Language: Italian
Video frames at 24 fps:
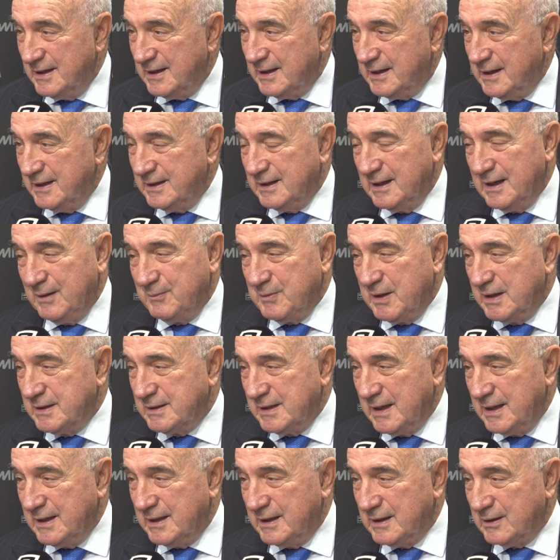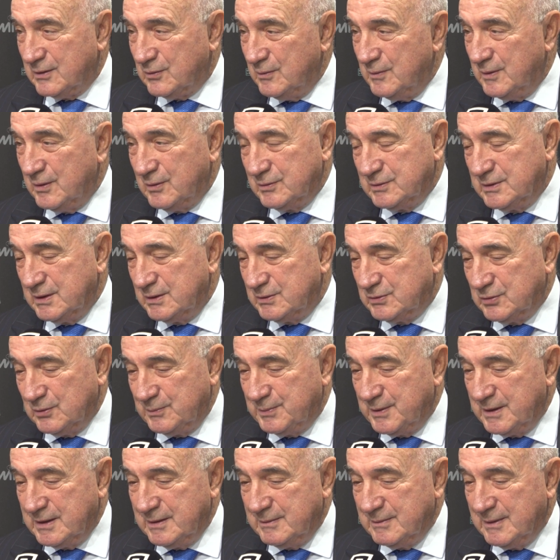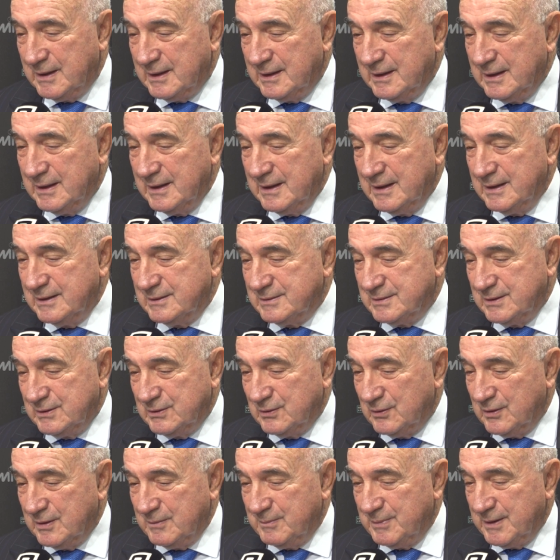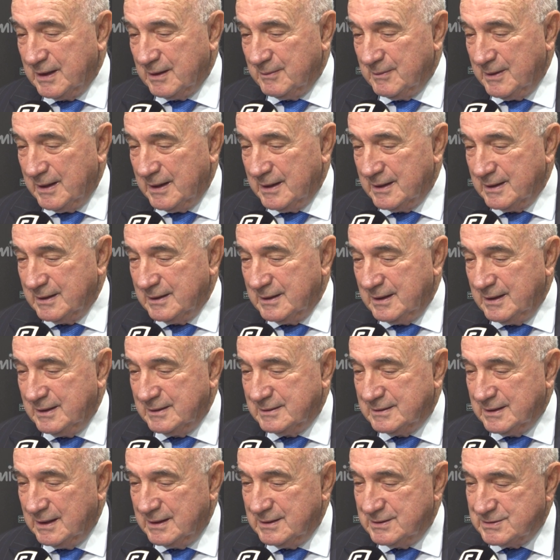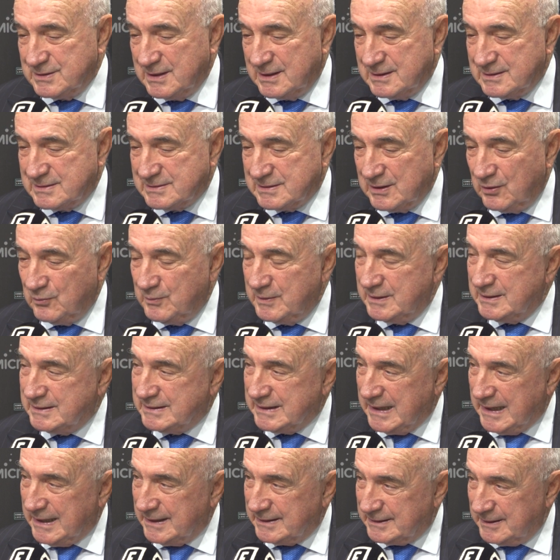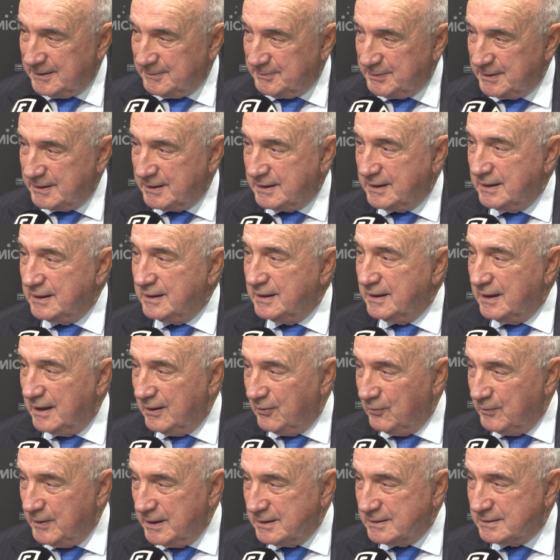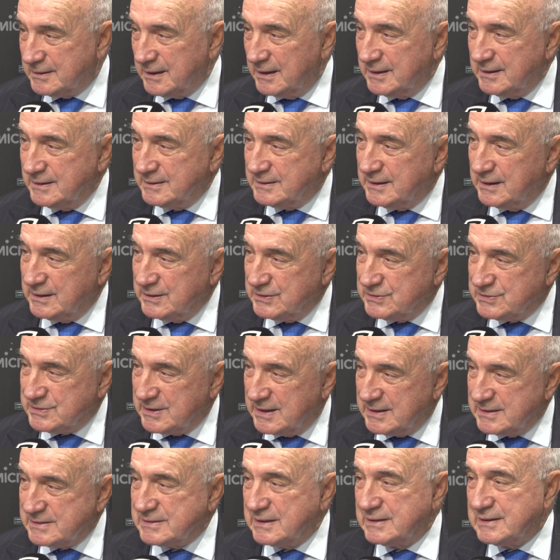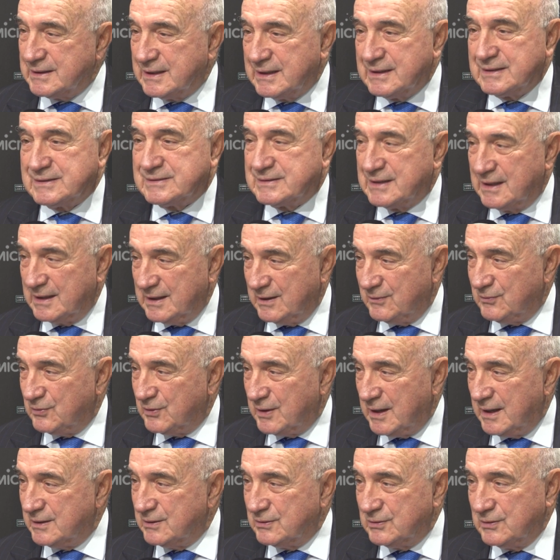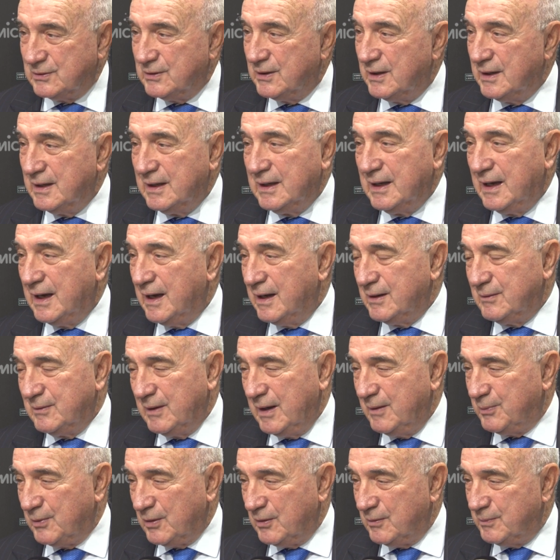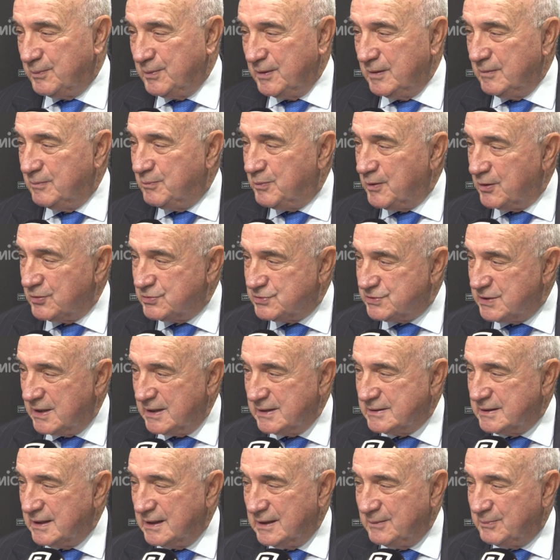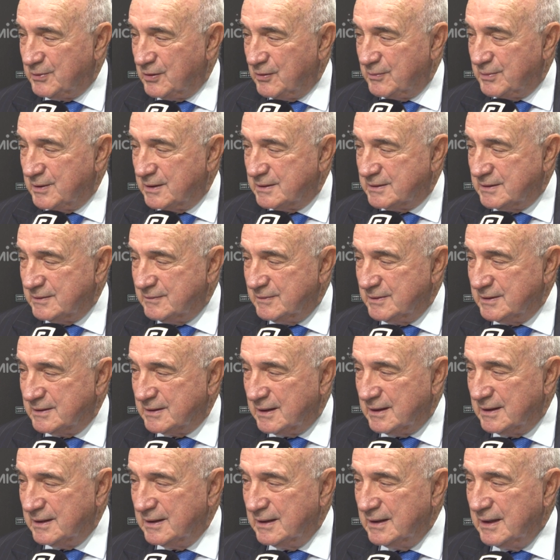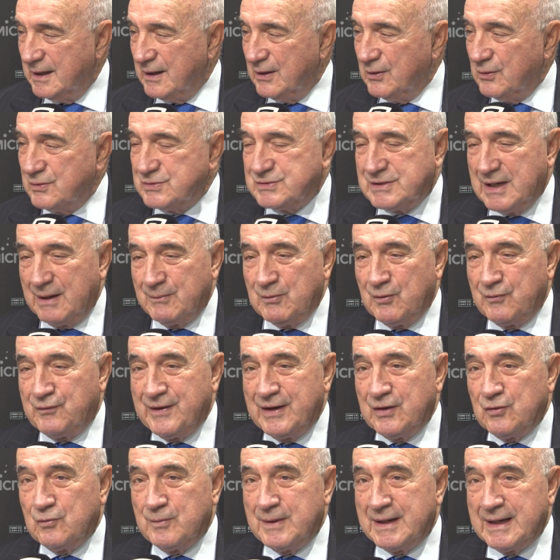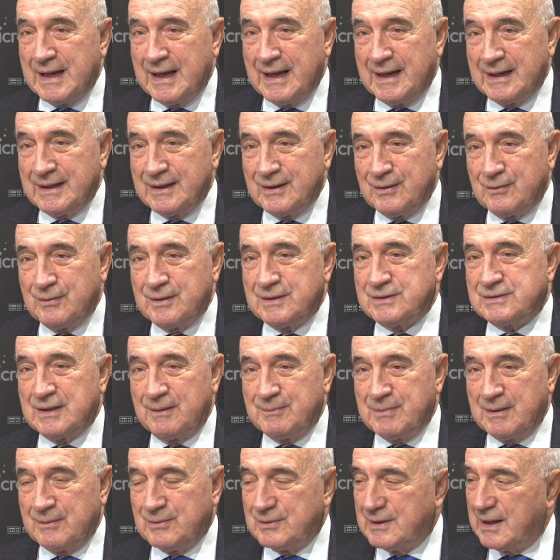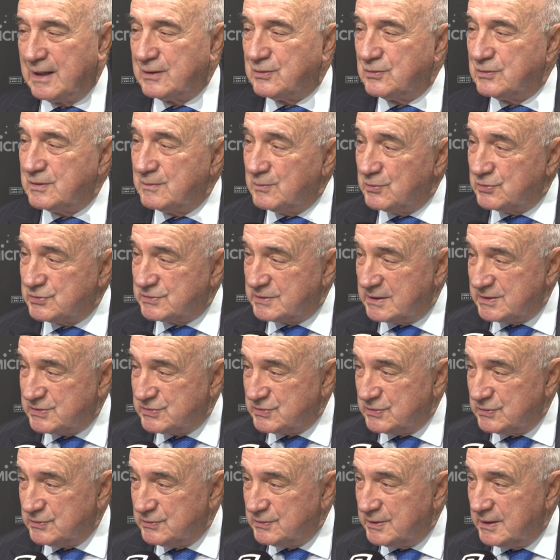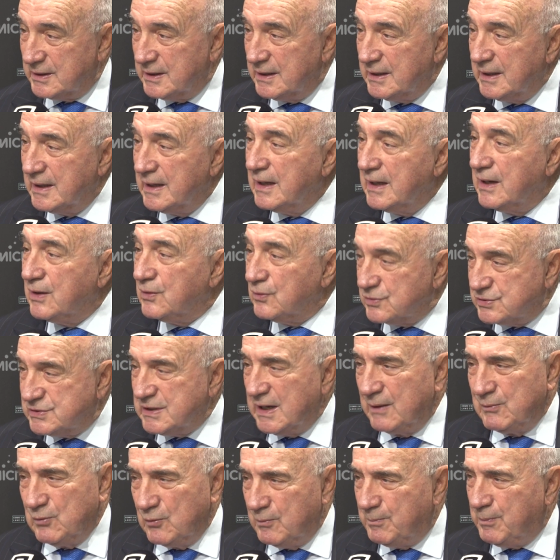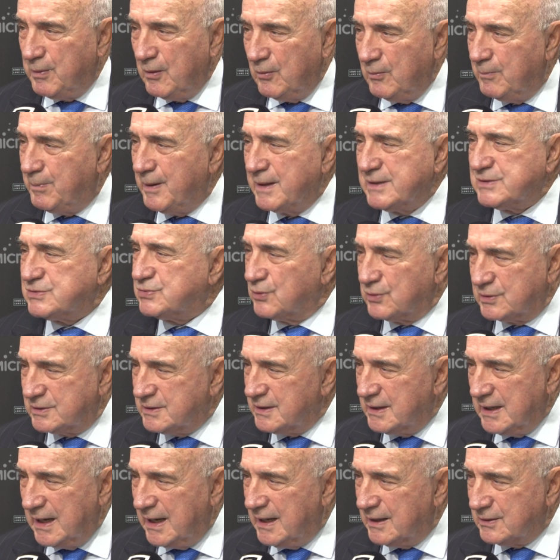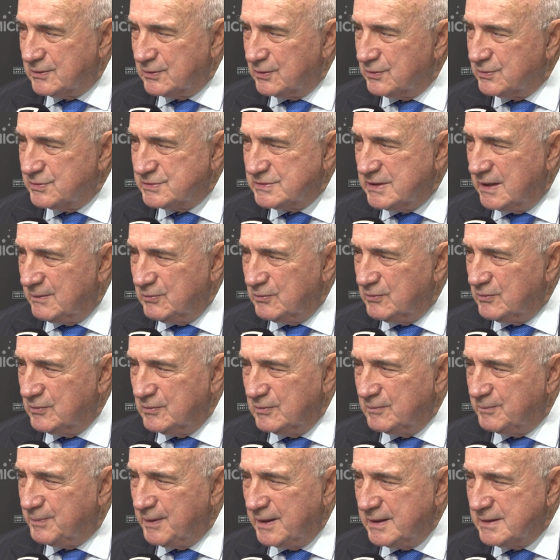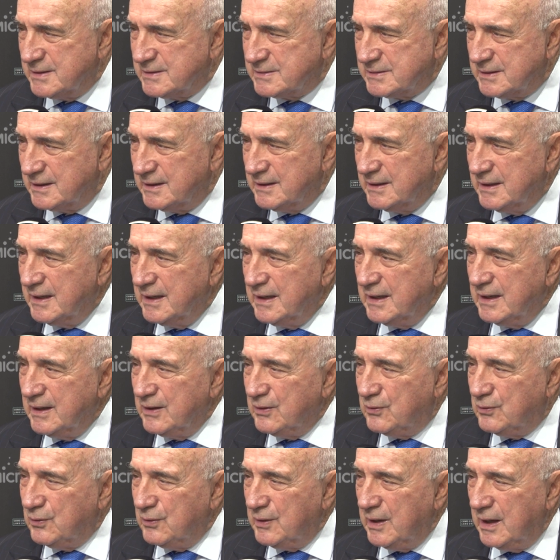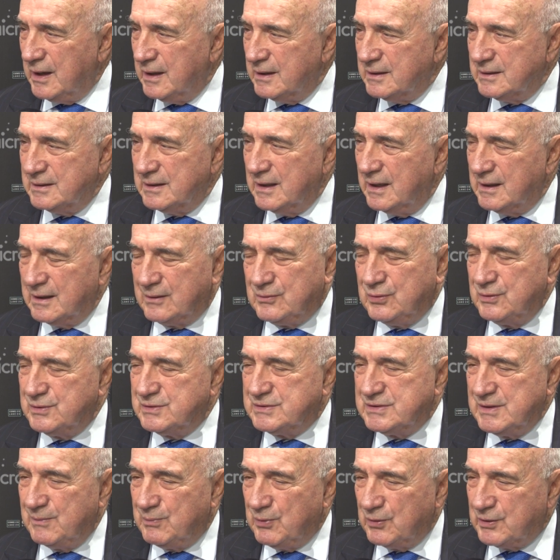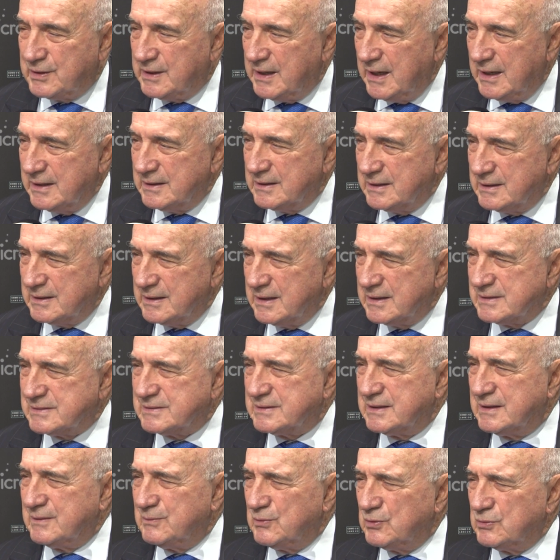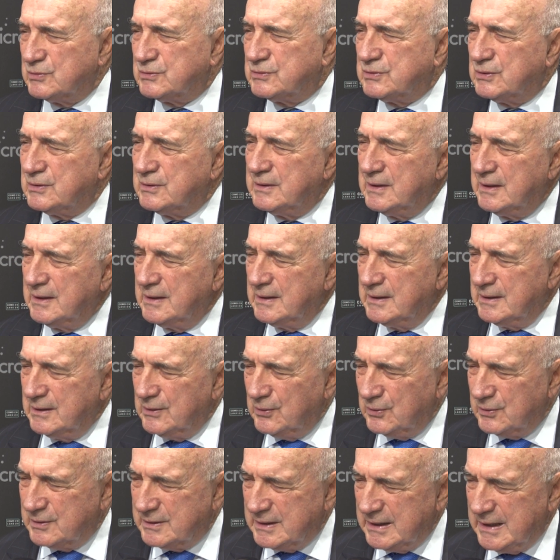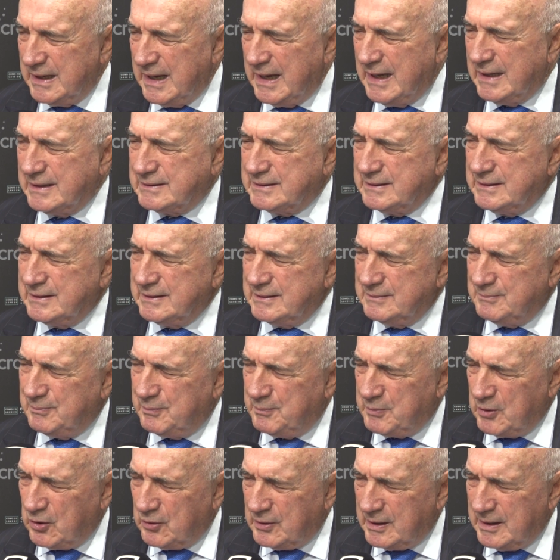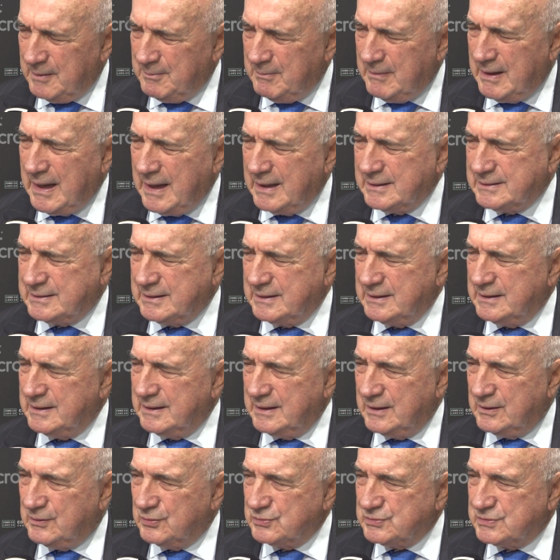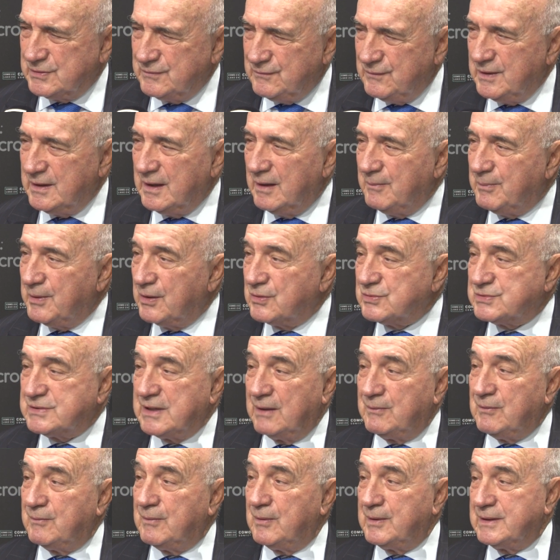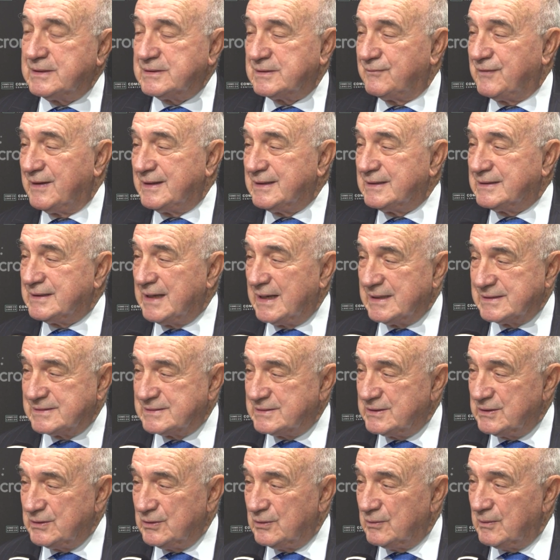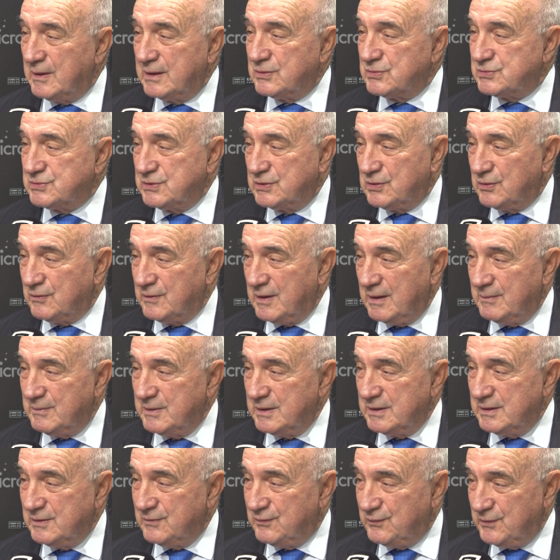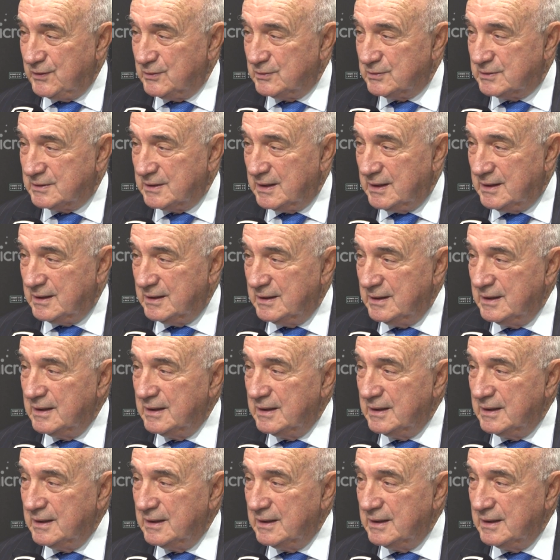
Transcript: che nella mia idea, come ho detto prima, si dovrebbe chiamare intelligenza aumentata, perché aumenta l'intelligenza di chi sta lavorando ai, ai propri progetti e alla propria attività. Noi siamo fenomenali in questo, abbiamo dato dimostrazione. Non siamo un, un paese ordinato, non siamo un paese cui, a cui si può chiedere di essere molto ordinati, programmati e così via, però siamo un paese fantastico quando ci troviamo in difficoltà.